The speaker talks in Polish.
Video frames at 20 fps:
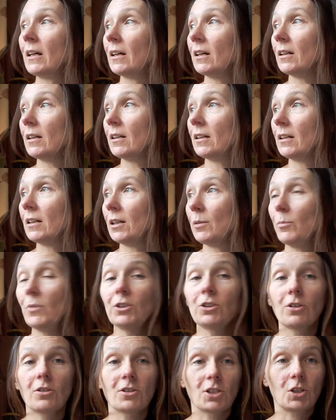E, my
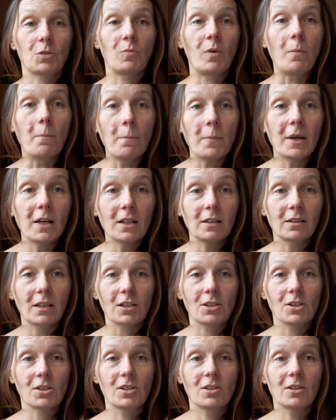to jesteśmy my,
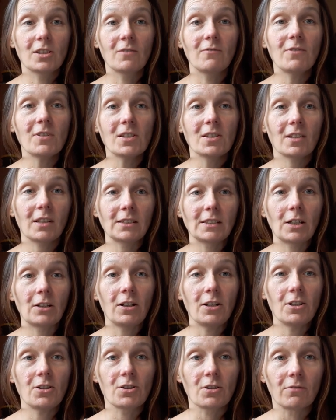tacy
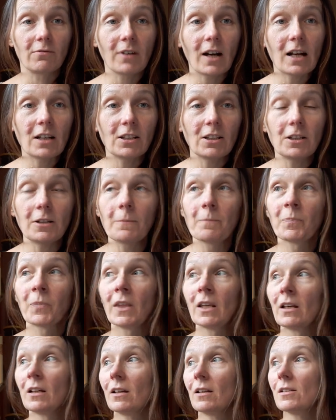wysterylizowani,
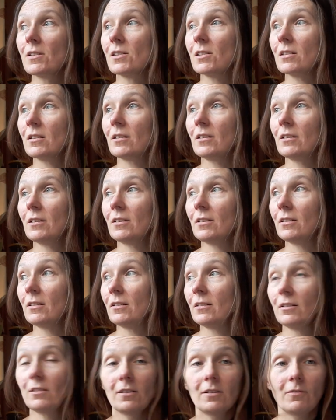
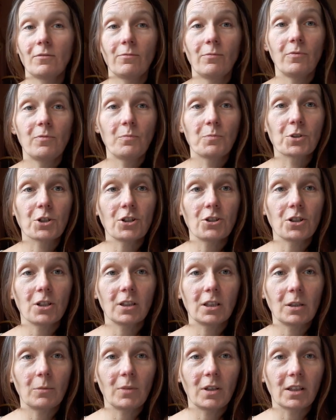z
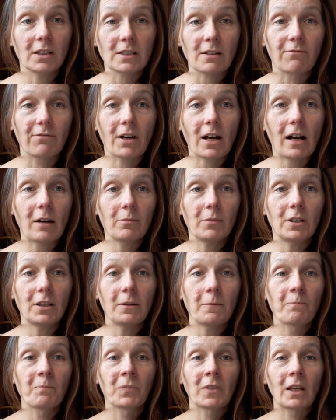przyciętymi
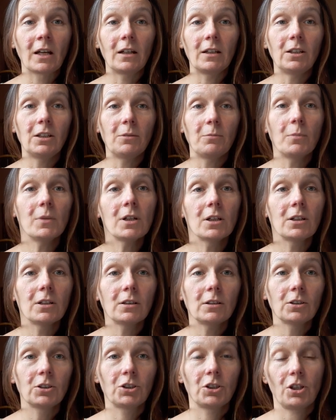trawkami i
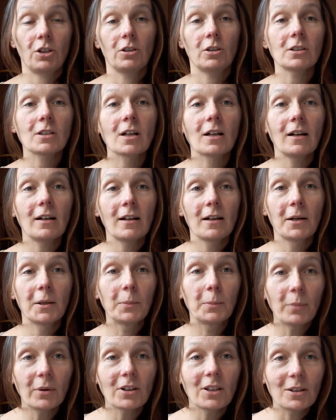my się trochę
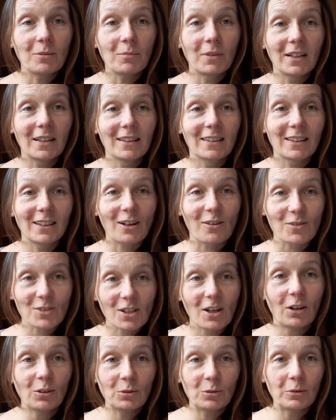boimy tego
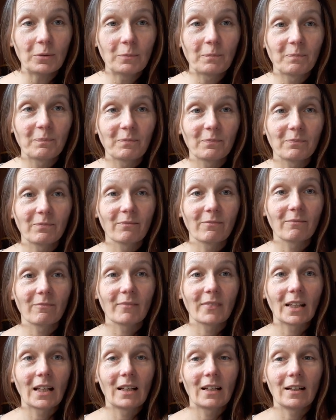wschodu
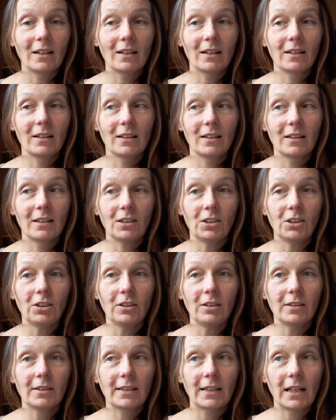e,
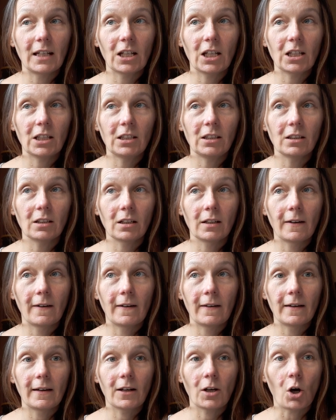i
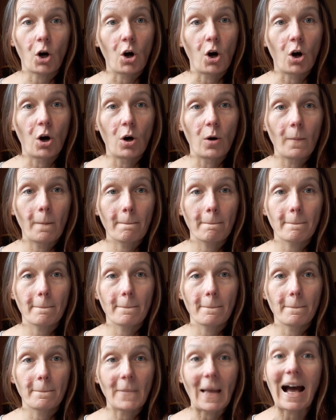tego e,
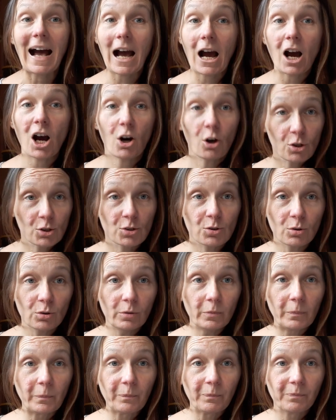
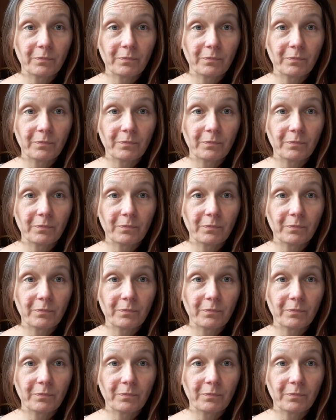chaosu,